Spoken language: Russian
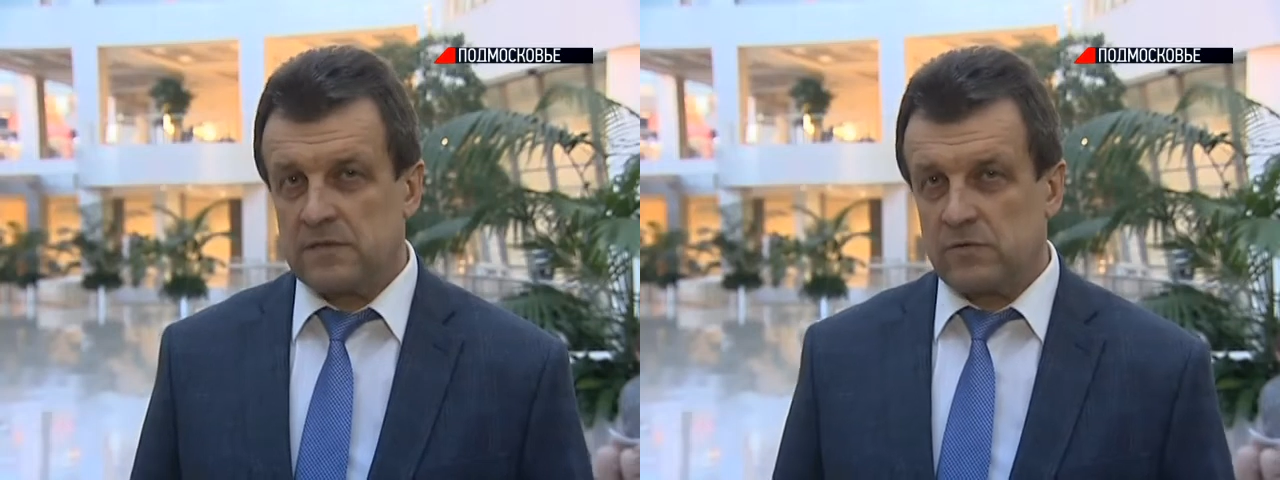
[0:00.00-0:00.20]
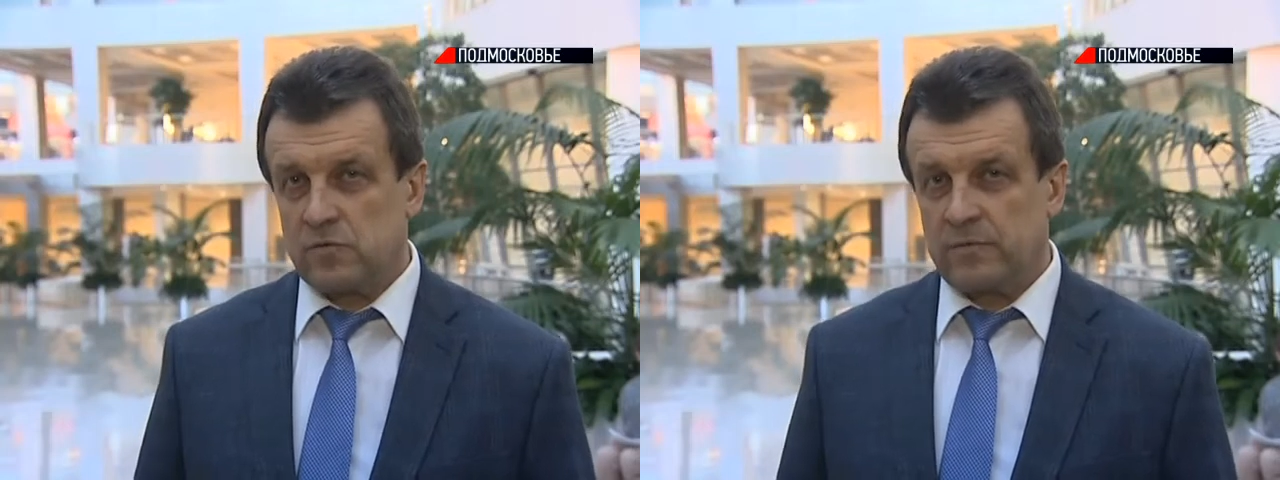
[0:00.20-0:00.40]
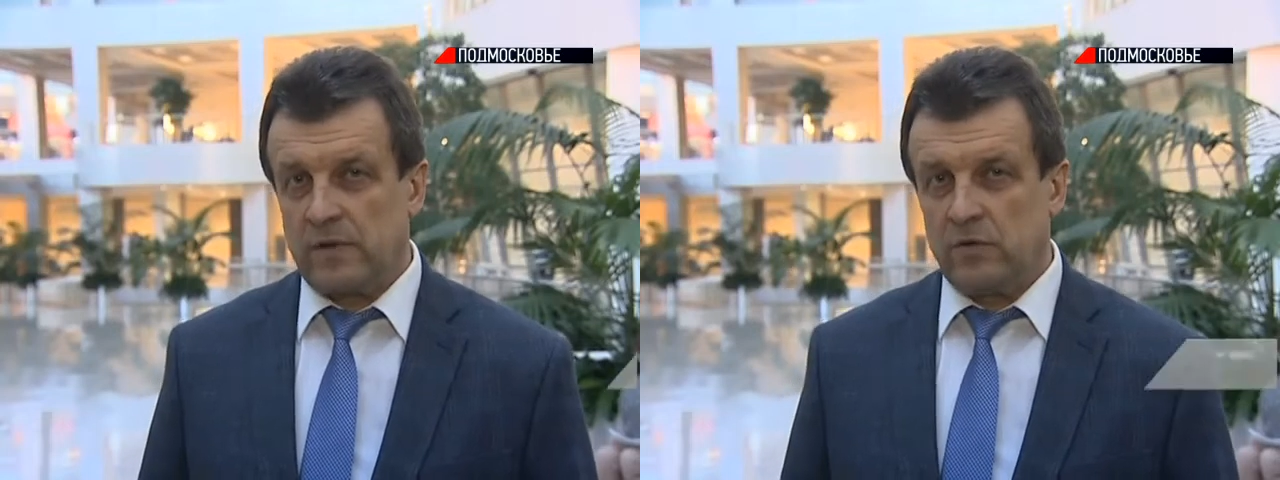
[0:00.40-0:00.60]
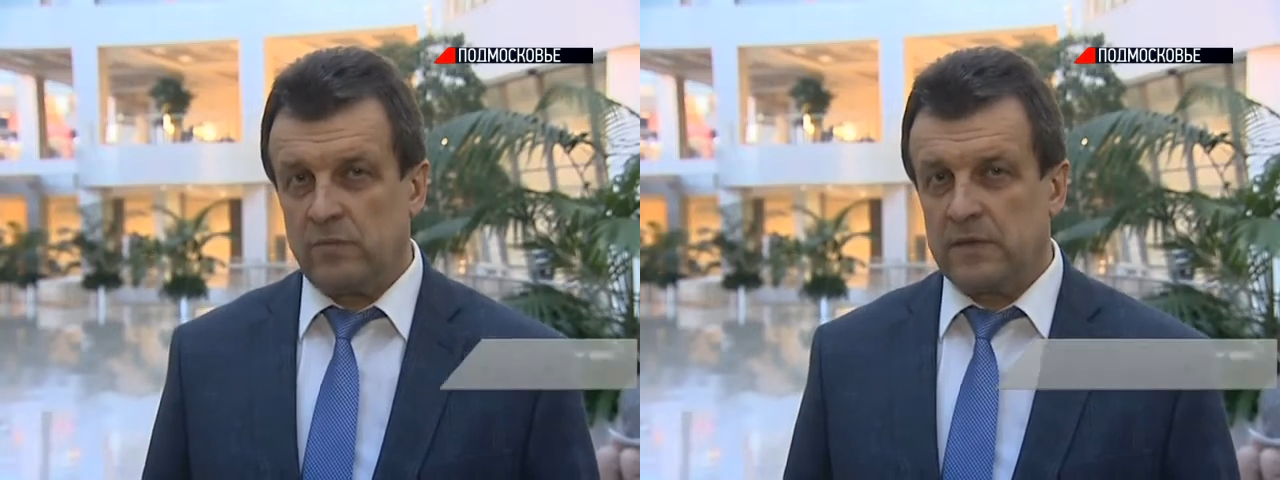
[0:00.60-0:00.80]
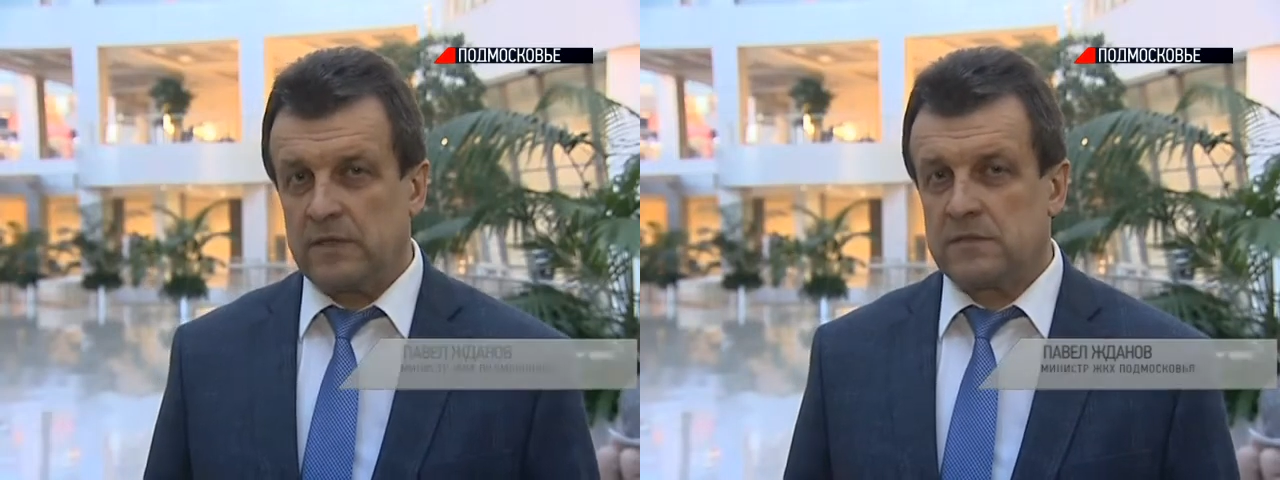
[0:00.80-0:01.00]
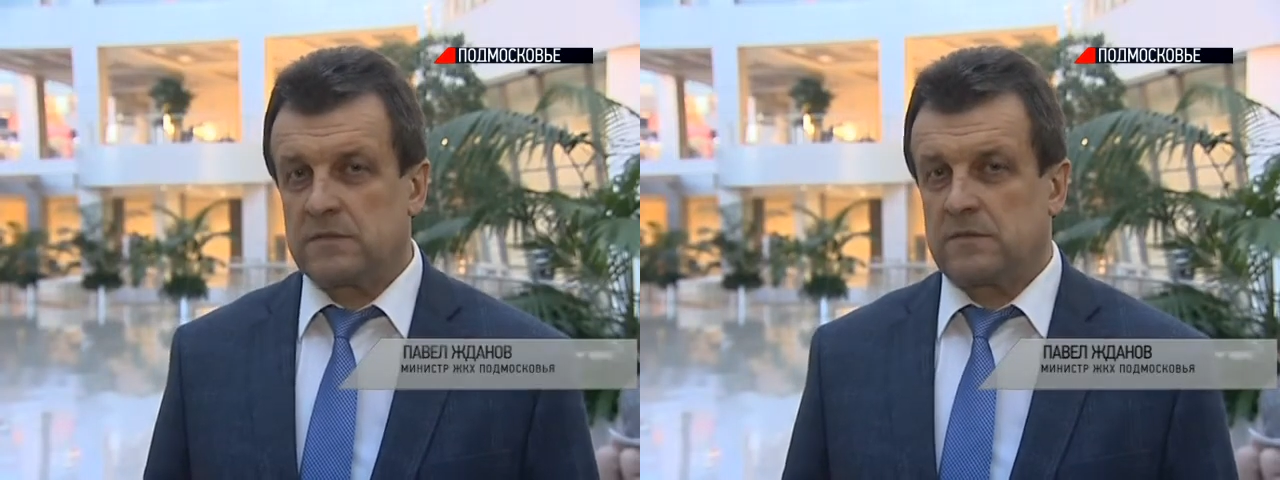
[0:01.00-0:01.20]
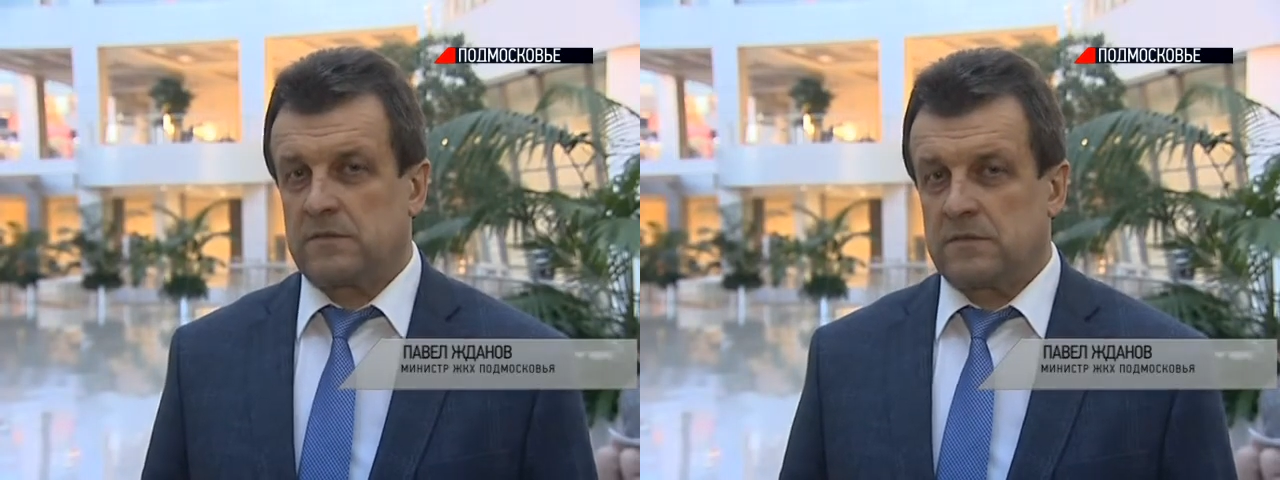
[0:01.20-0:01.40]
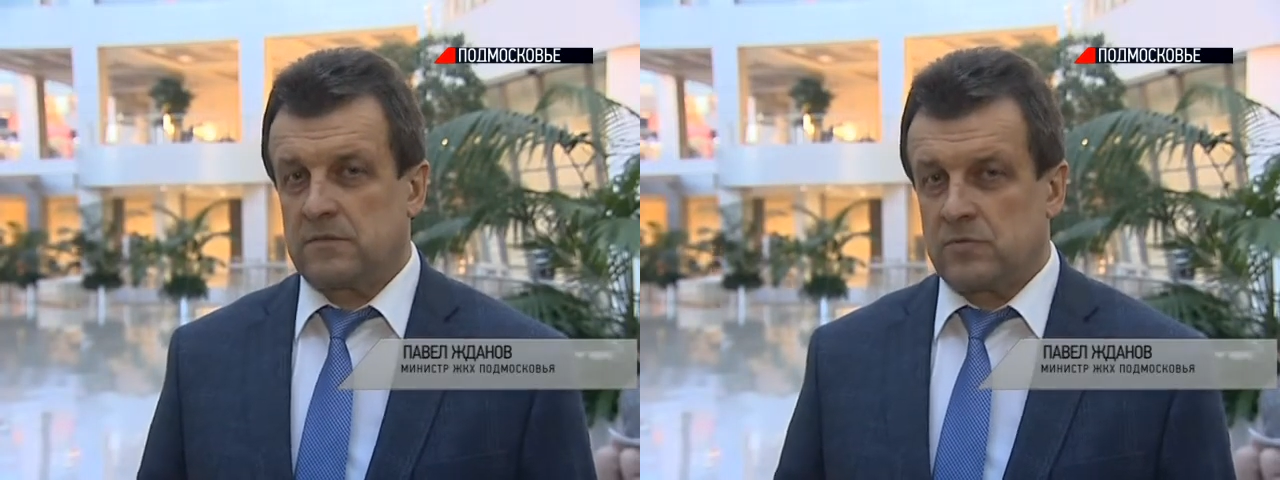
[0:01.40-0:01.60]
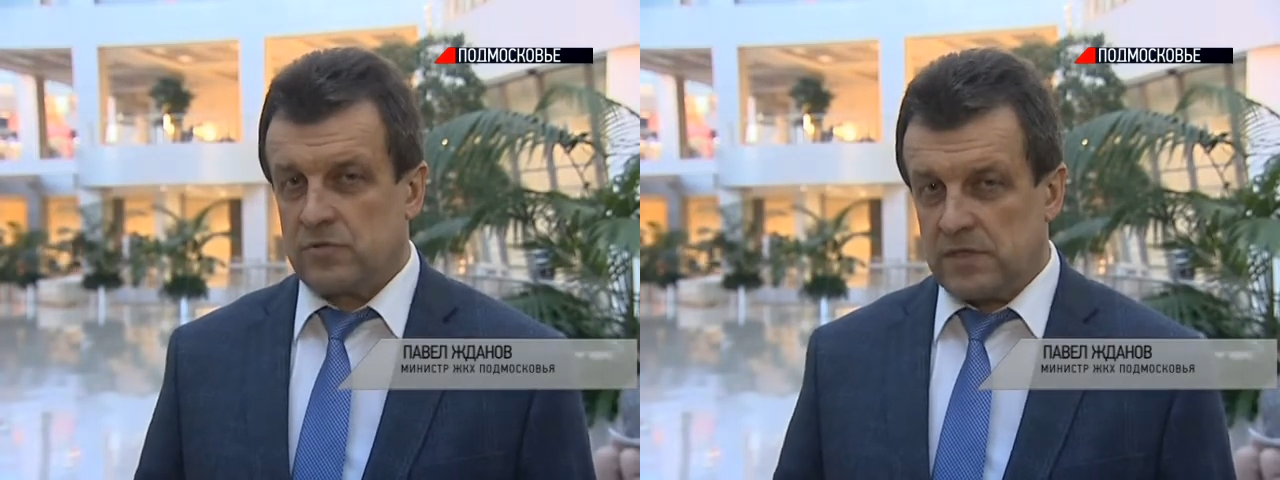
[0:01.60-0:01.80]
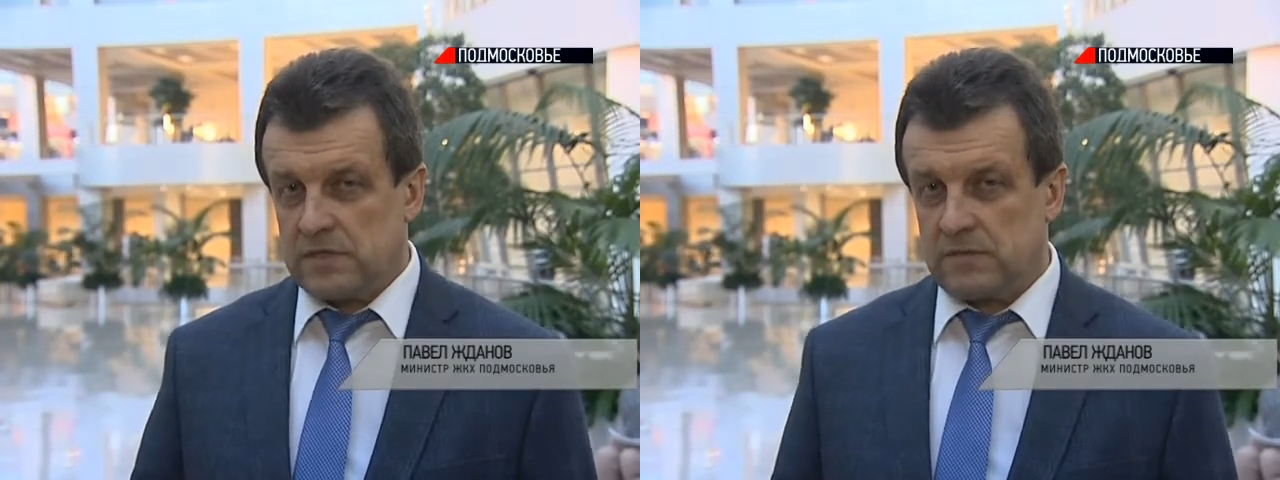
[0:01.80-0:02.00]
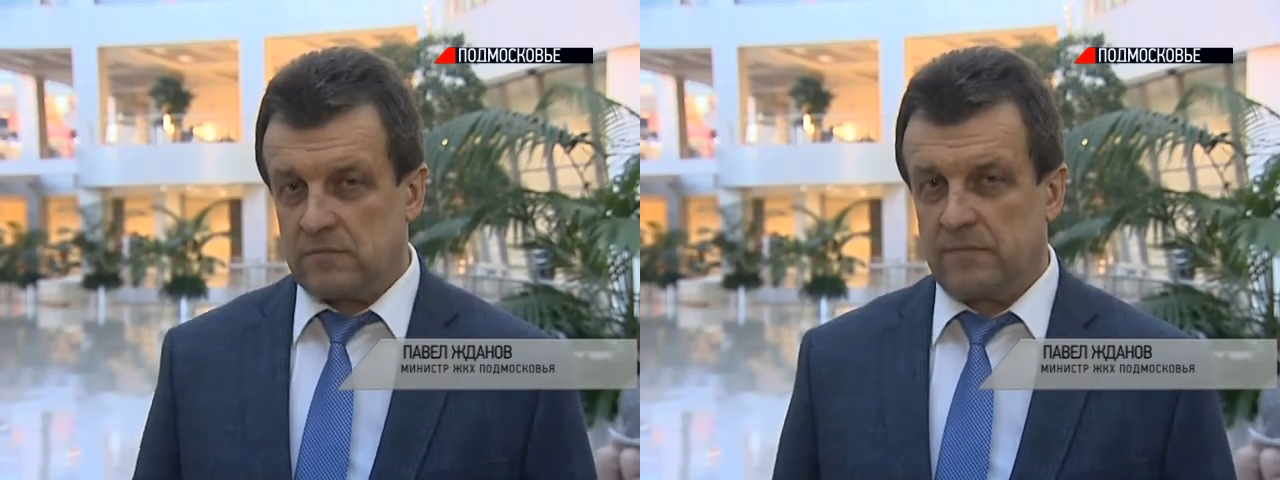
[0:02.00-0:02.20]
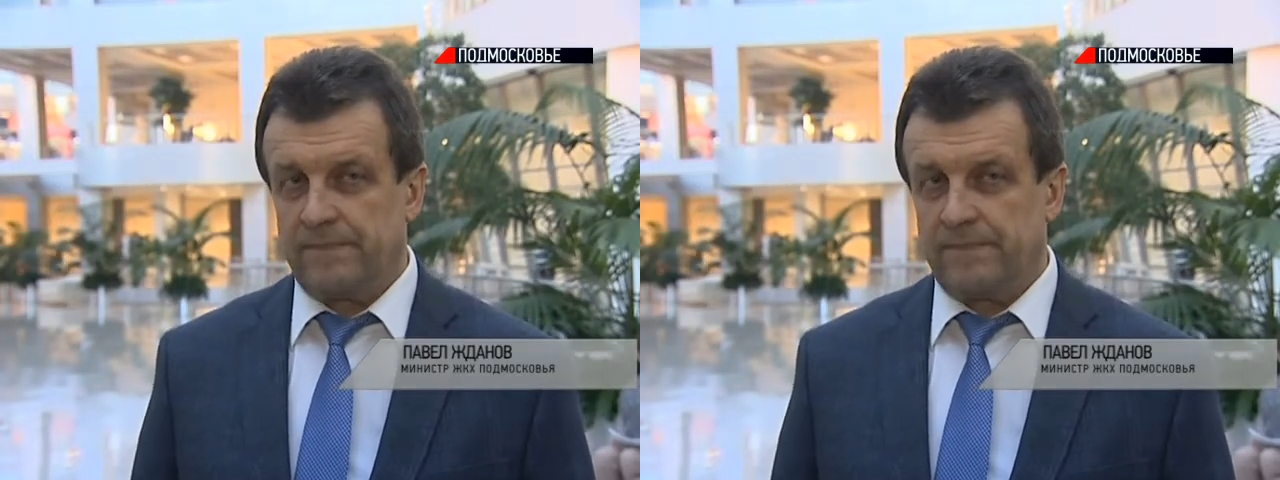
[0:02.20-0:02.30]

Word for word: служба «Люберец» э, с участием